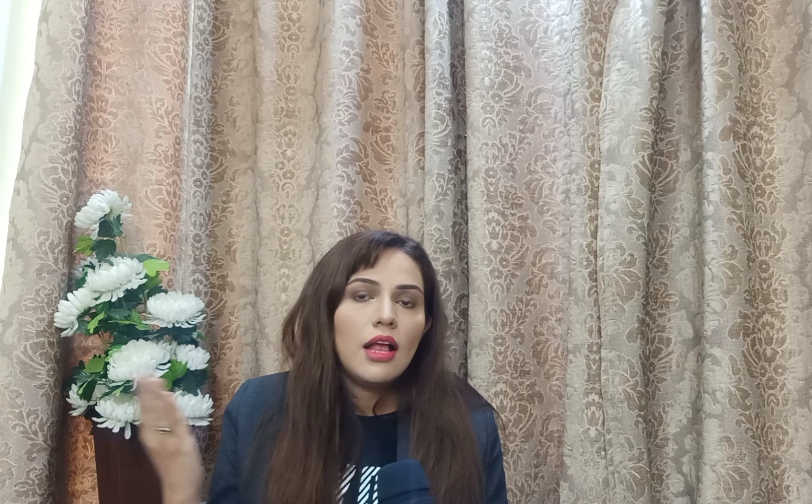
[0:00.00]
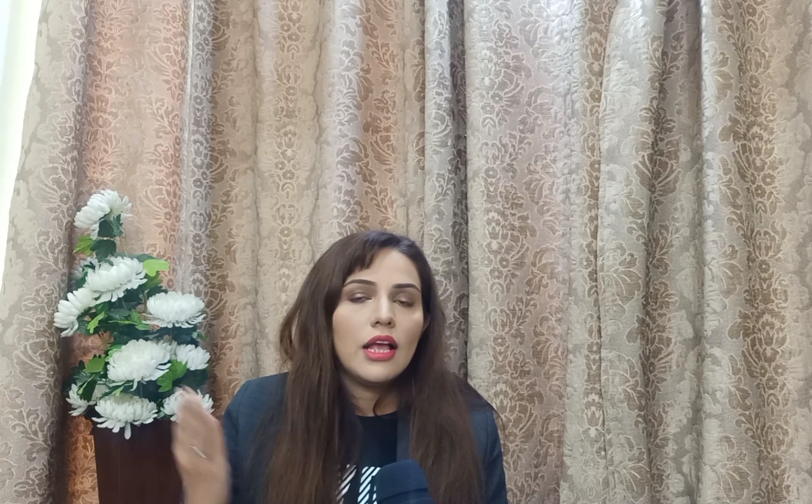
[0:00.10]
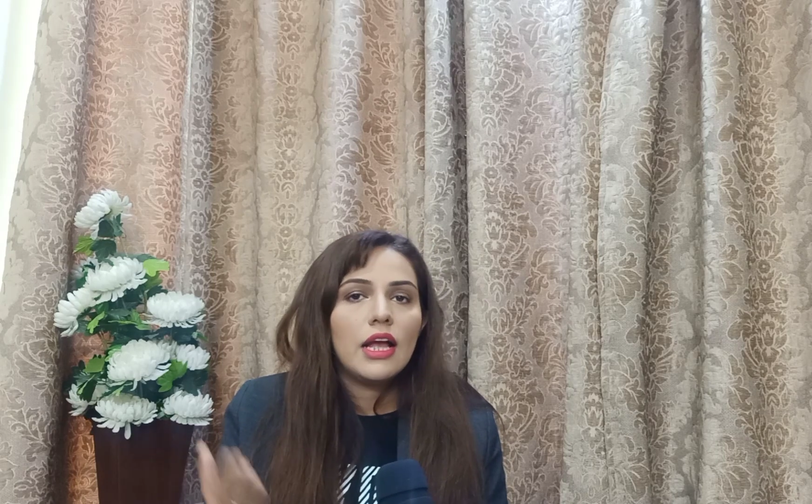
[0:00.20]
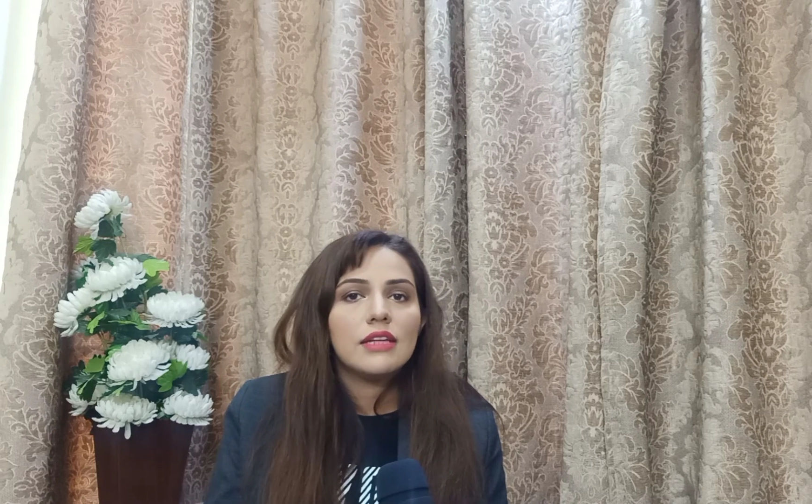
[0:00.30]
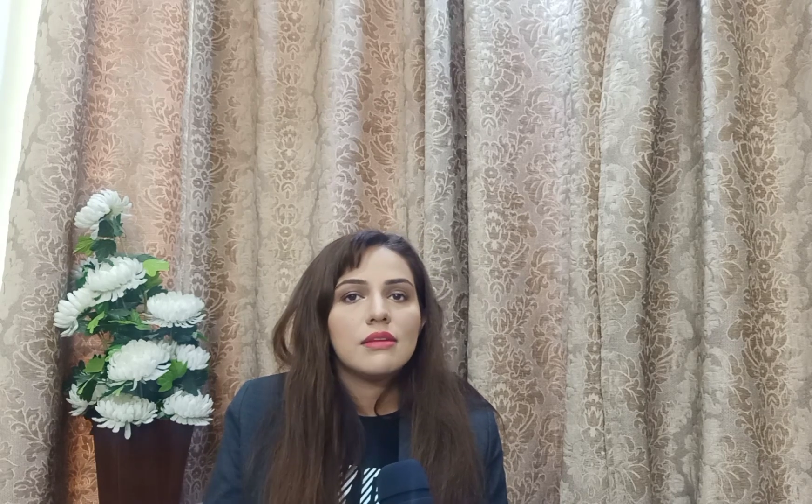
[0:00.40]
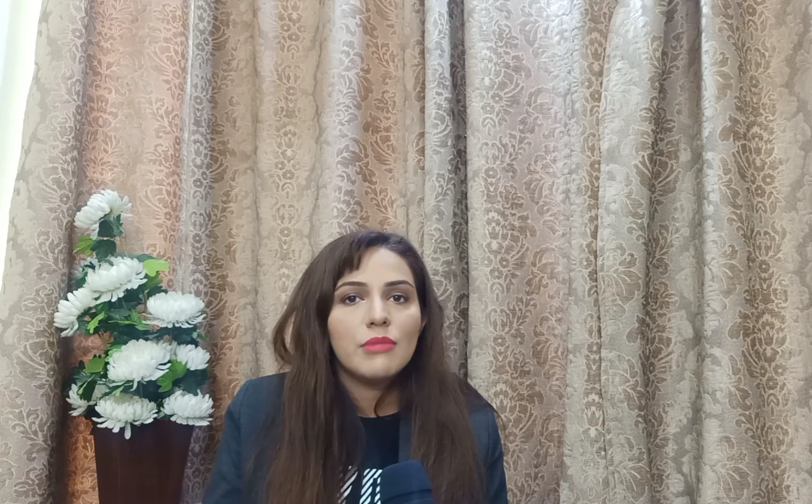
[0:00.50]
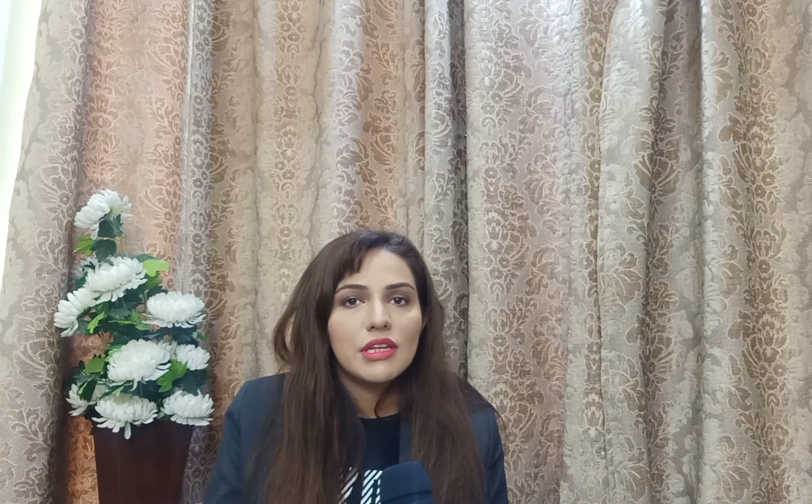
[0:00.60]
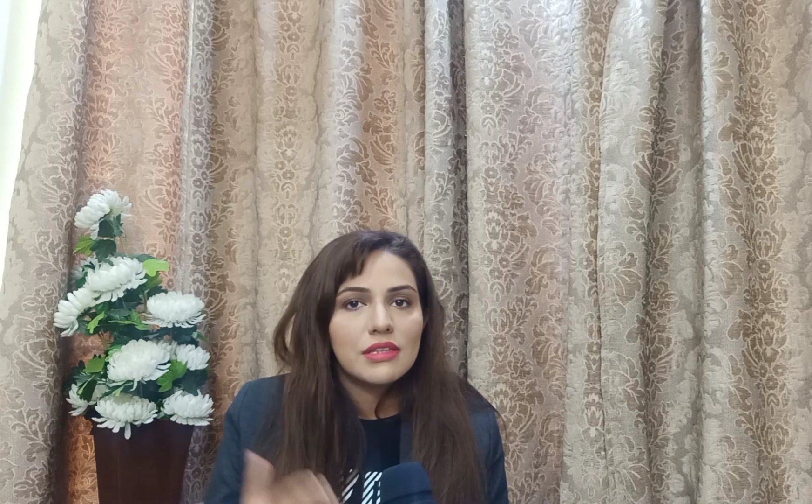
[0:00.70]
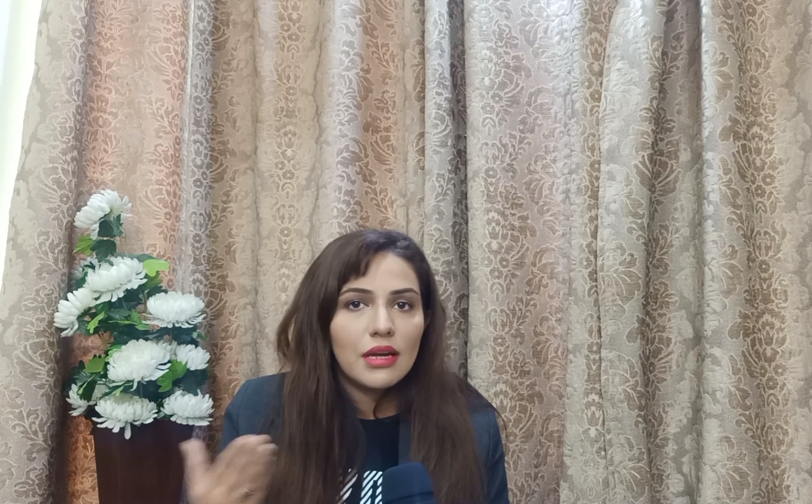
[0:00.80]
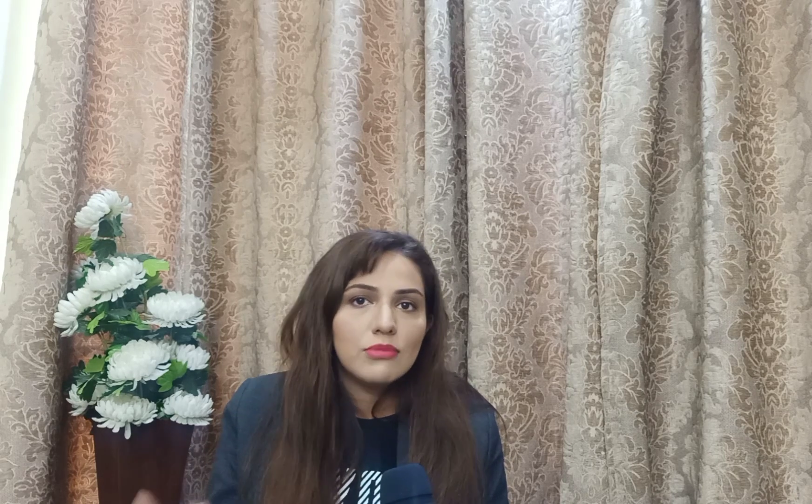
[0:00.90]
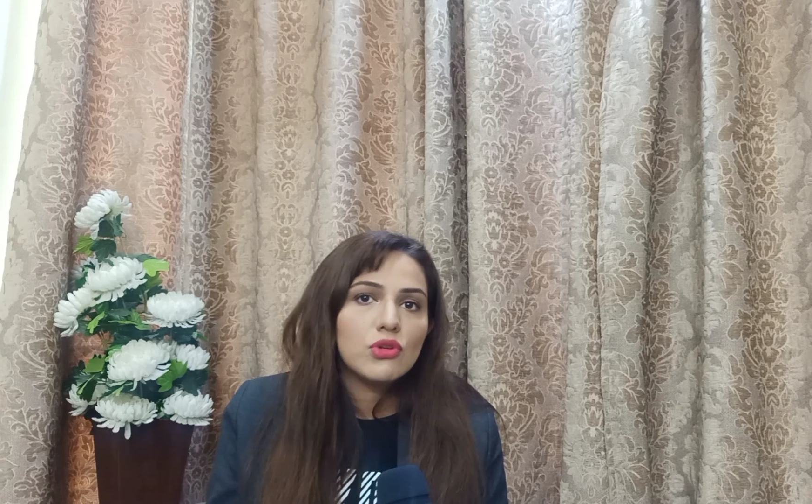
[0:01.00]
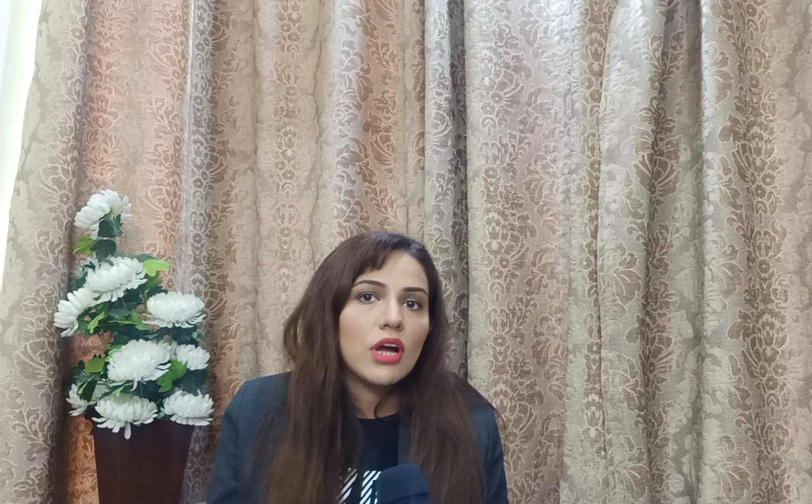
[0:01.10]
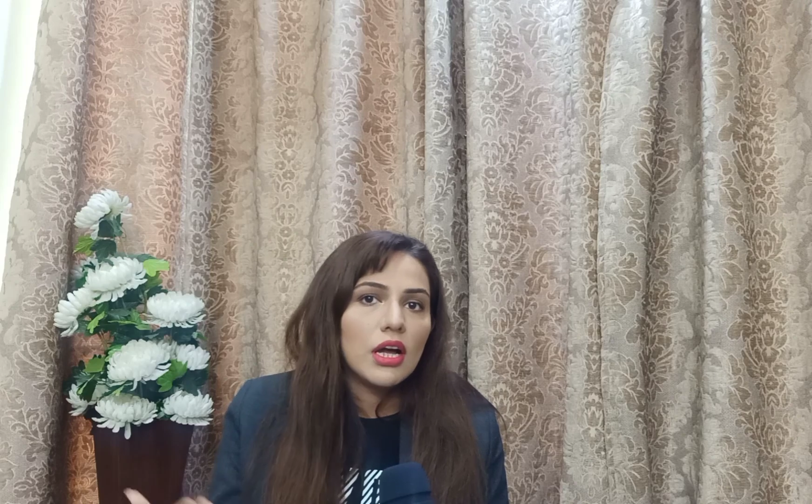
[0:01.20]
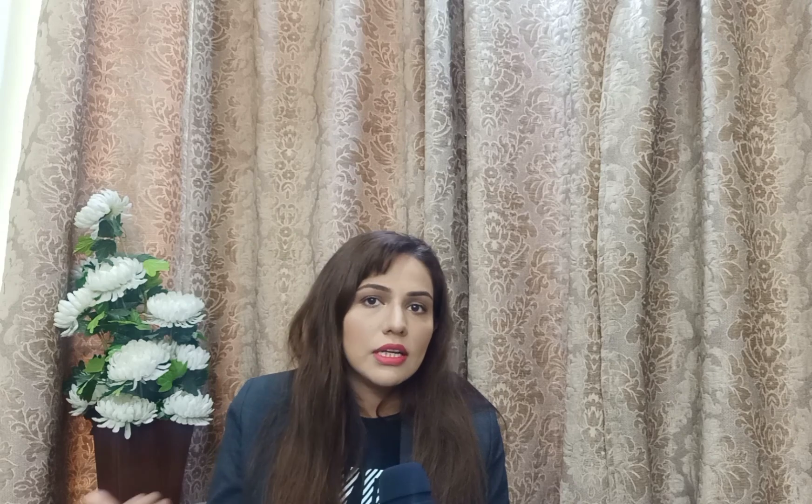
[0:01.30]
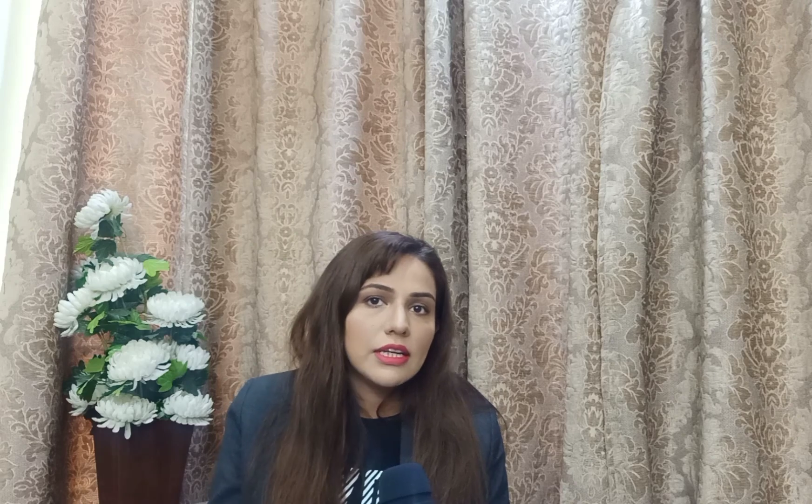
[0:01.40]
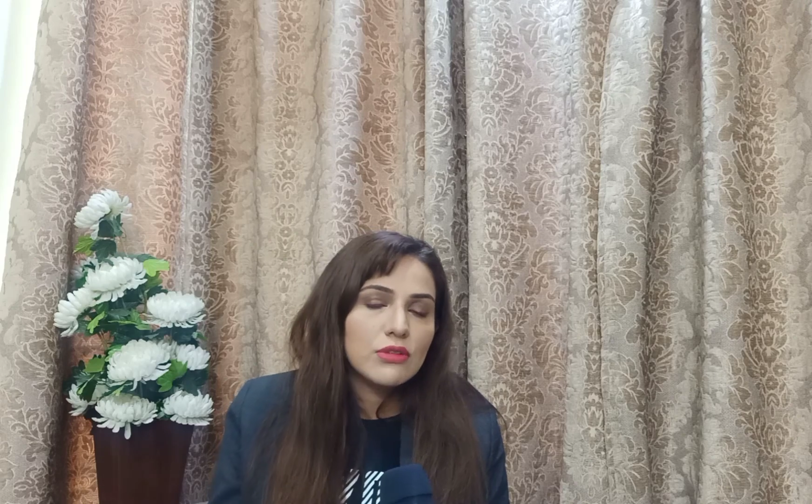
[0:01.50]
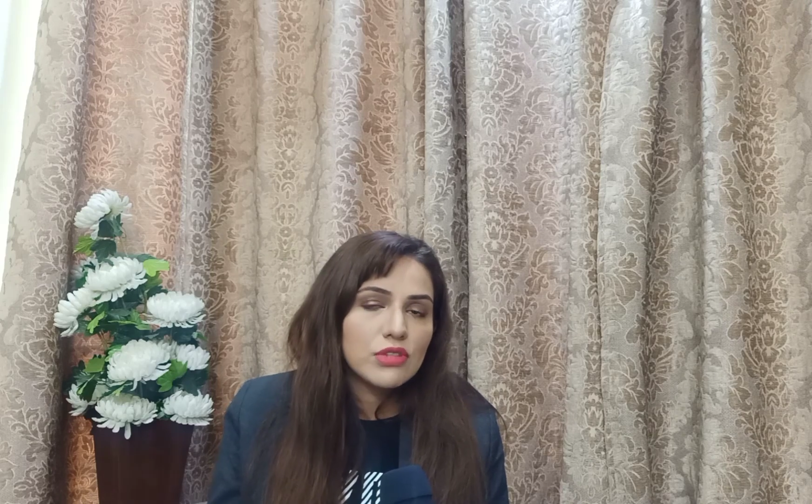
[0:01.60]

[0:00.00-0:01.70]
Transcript: अयाज़ अमीर साहब जो कहानियाँ